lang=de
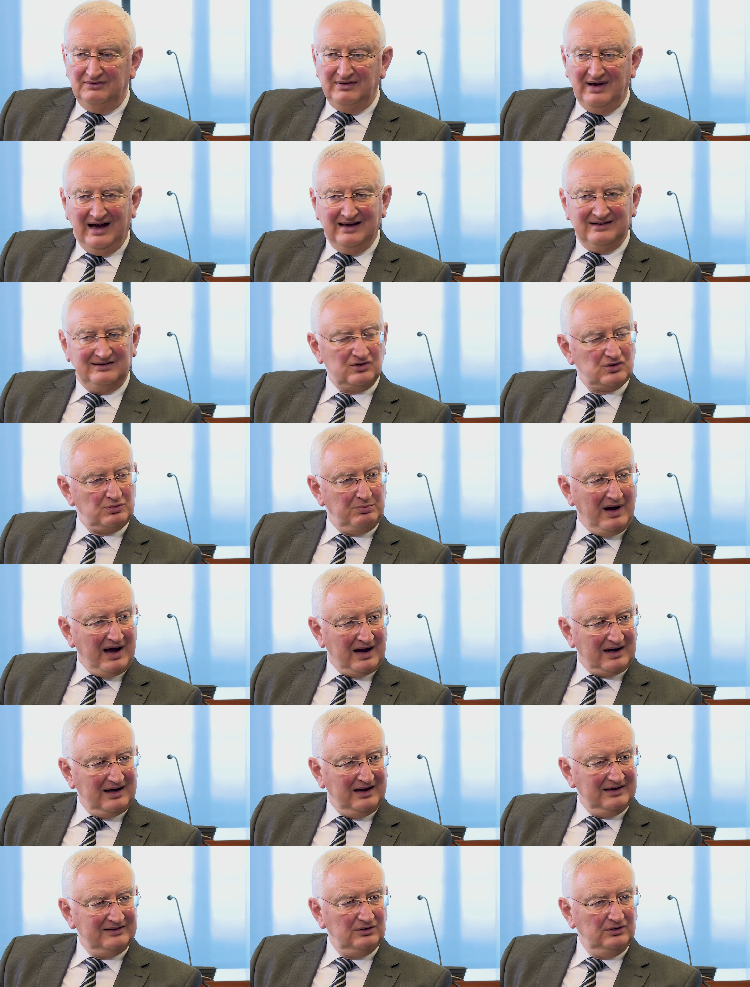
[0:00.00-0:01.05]
Wir heißen
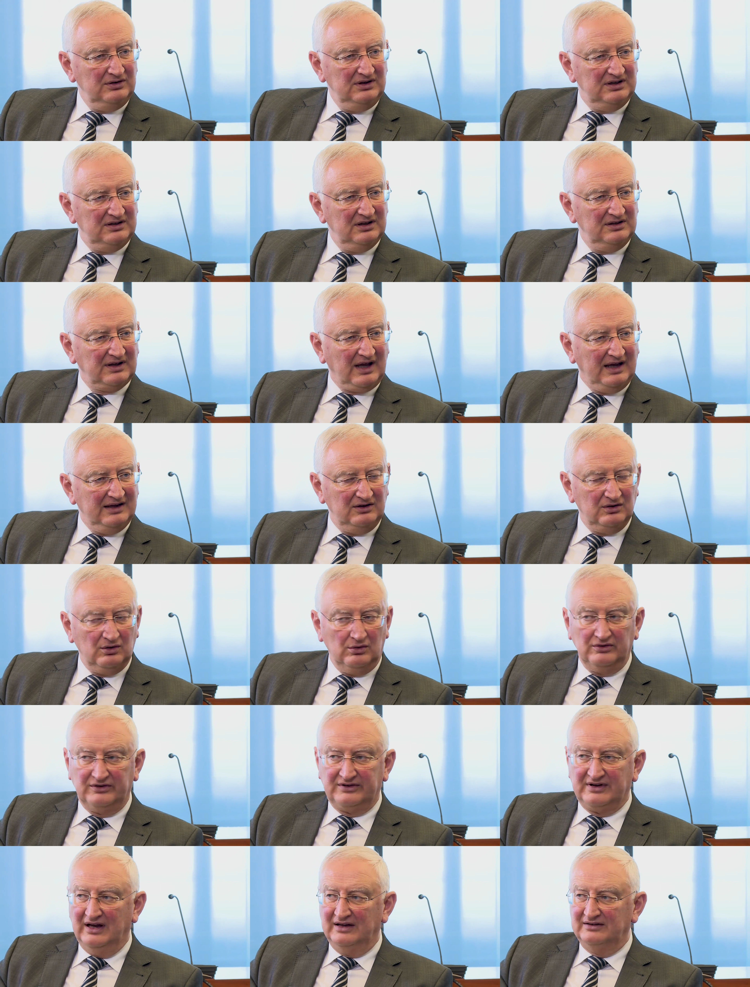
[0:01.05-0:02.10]
Sparkasse und nicht
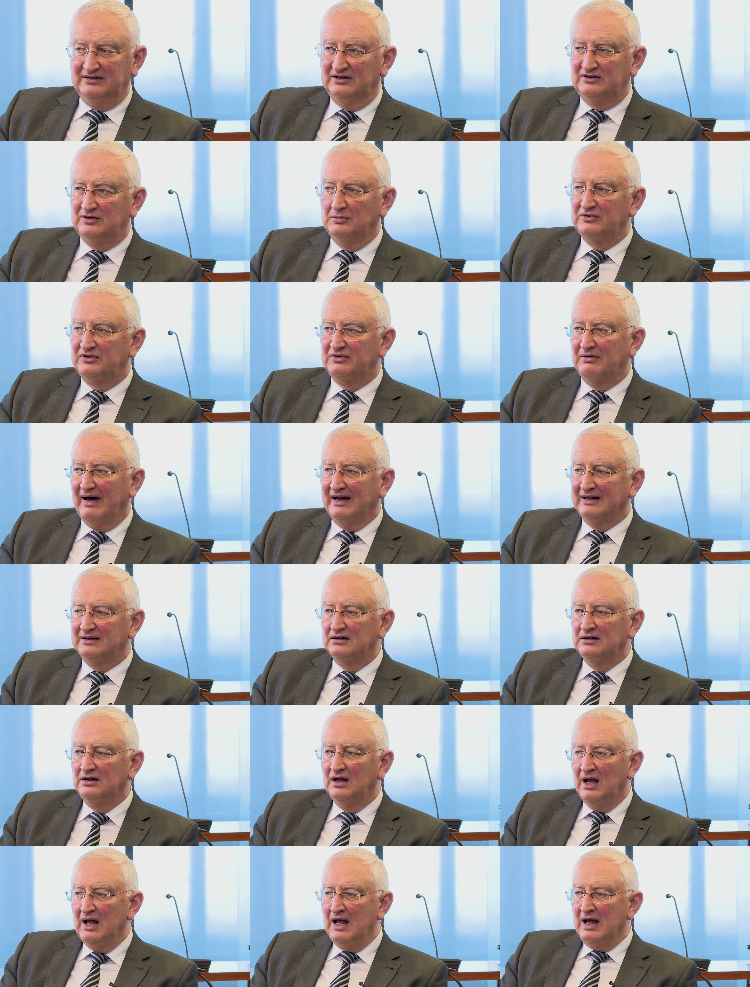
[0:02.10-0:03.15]
Entreicherungskasse. Zum
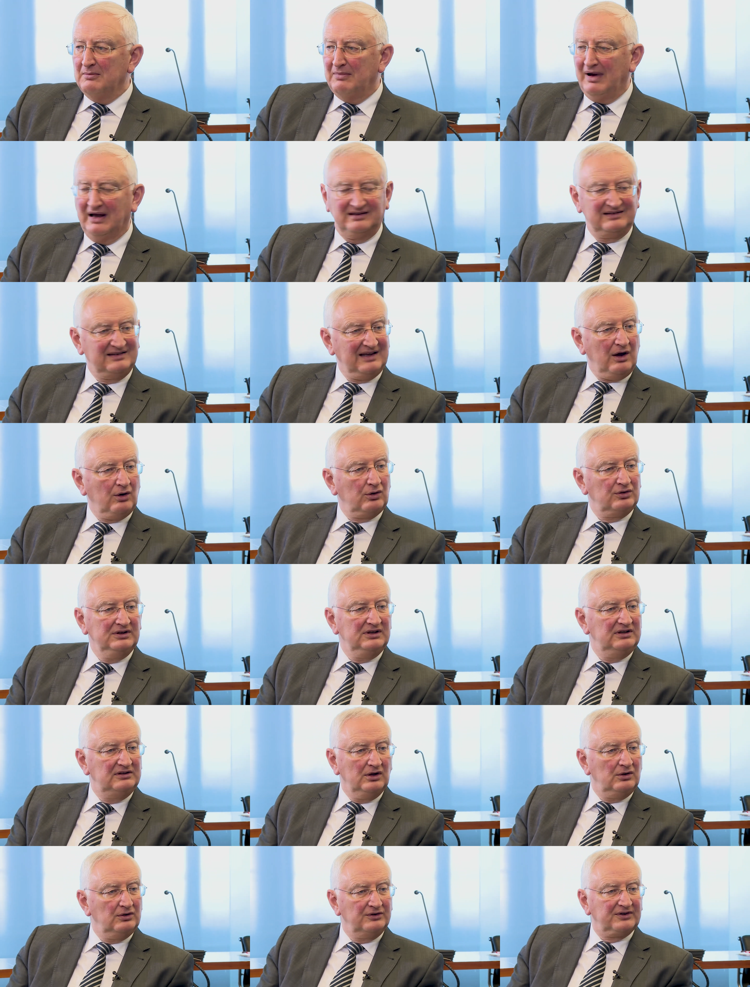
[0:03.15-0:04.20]
Zweiten passt es auch
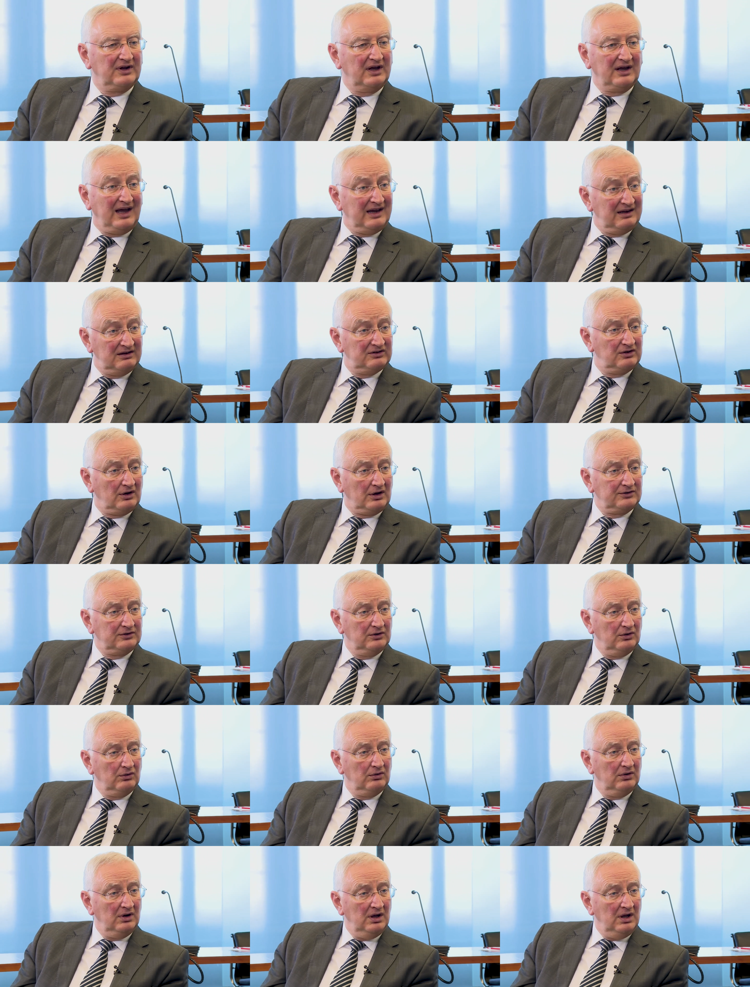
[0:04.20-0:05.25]
nicht in unsere
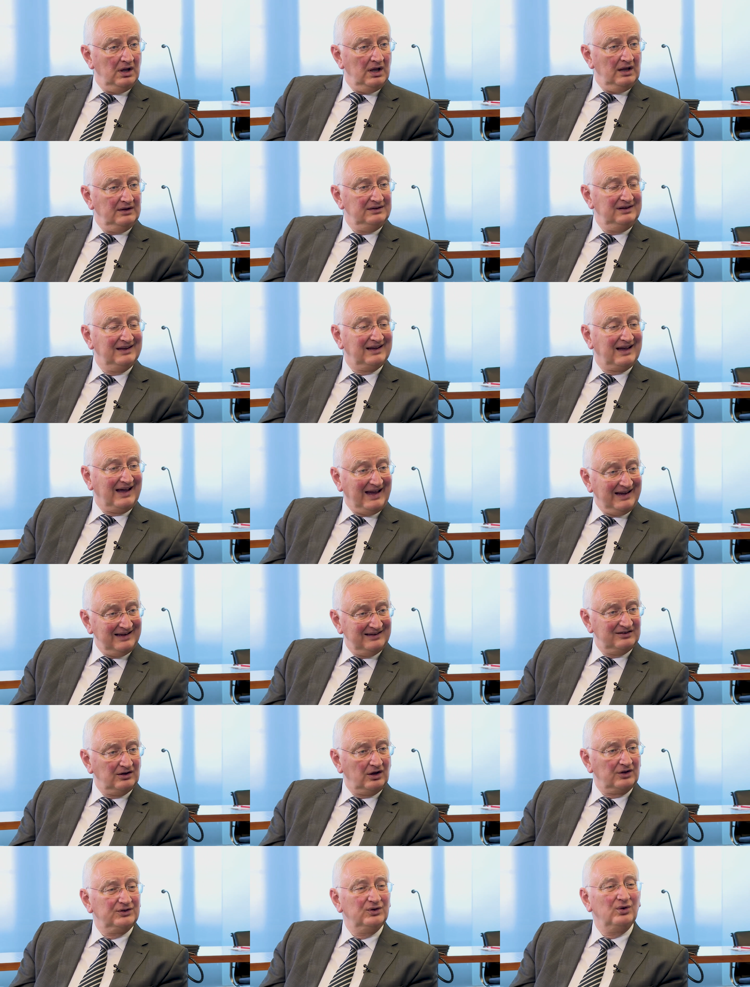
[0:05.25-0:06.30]
Rechtsordnung. Die
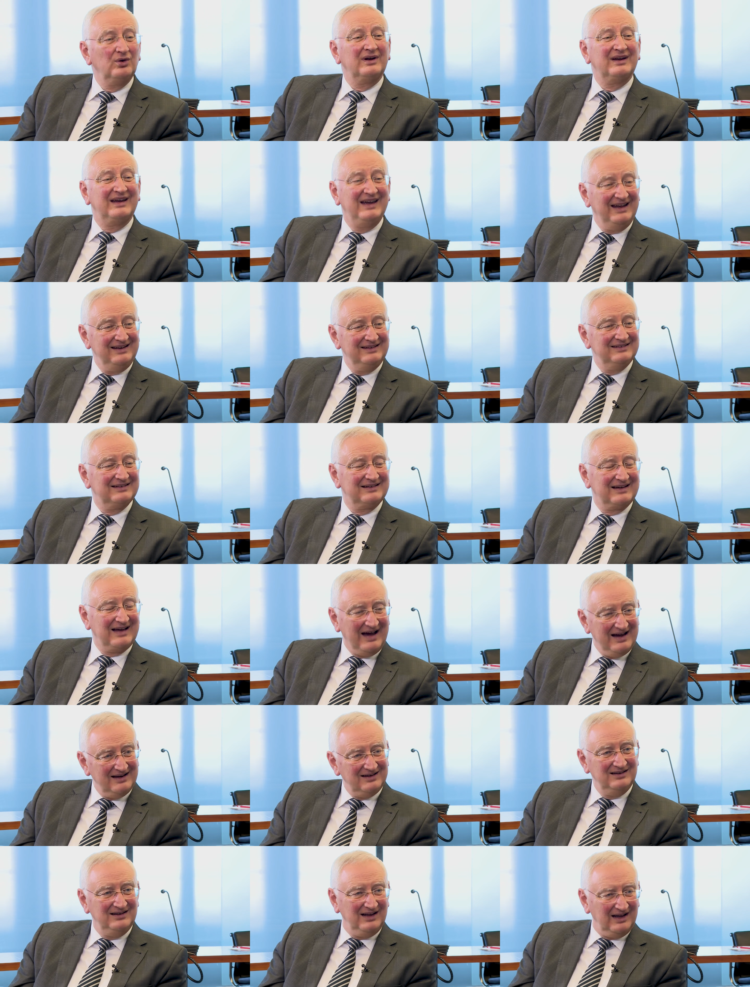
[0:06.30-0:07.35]
Rechtsordnung kennt
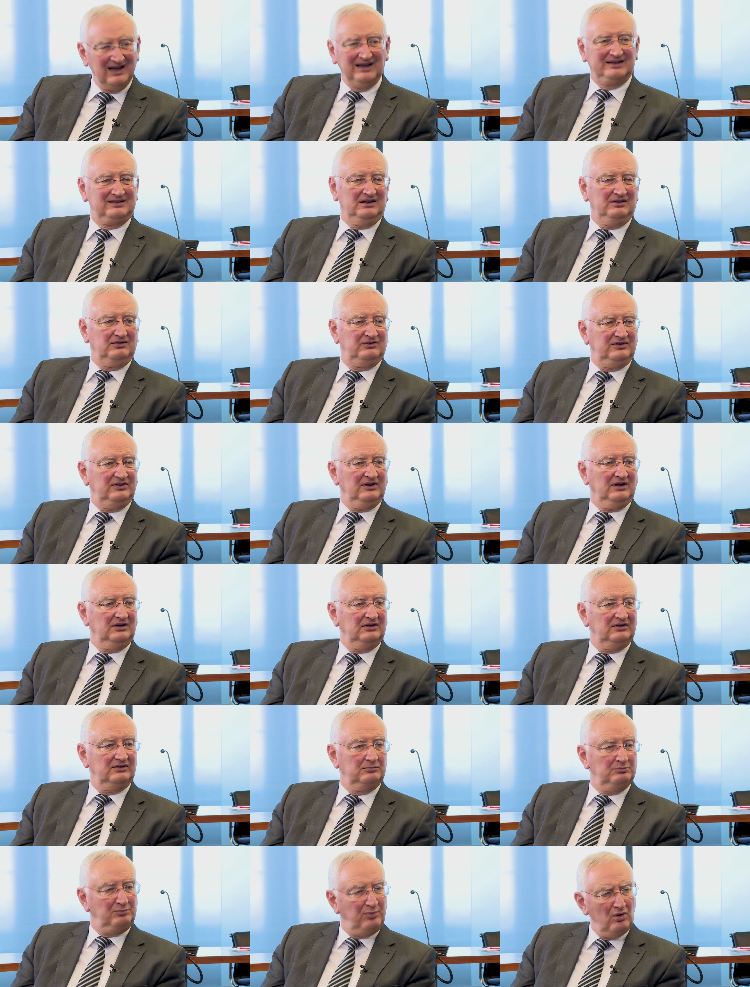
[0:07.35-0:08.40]
keinen
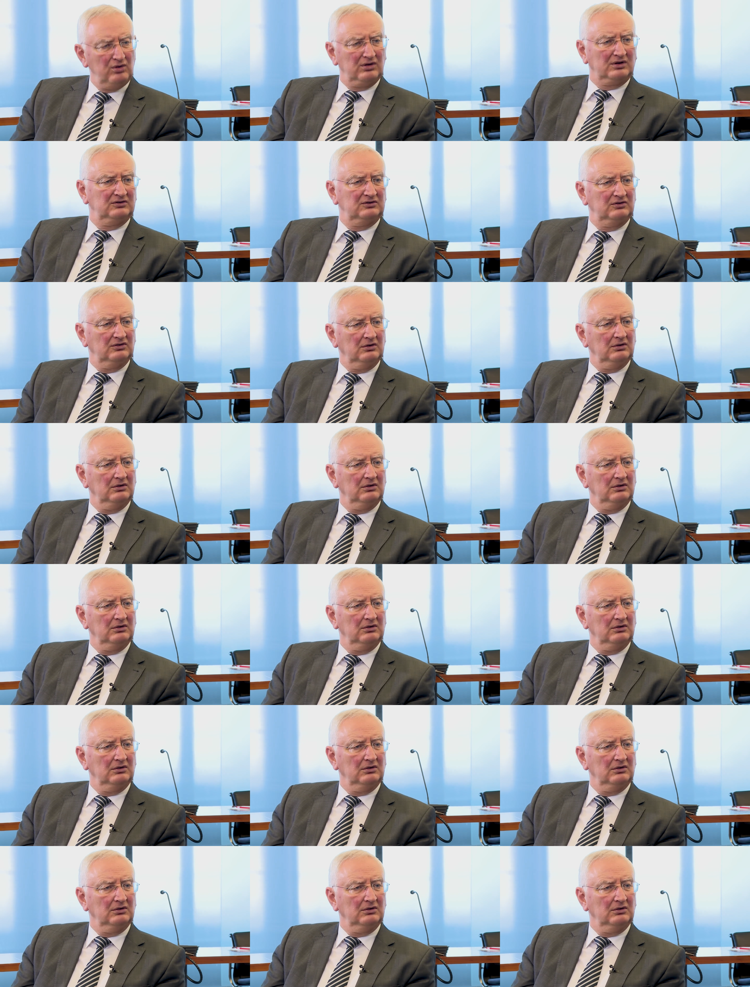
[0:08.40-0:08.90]
Negativzins. Punkt.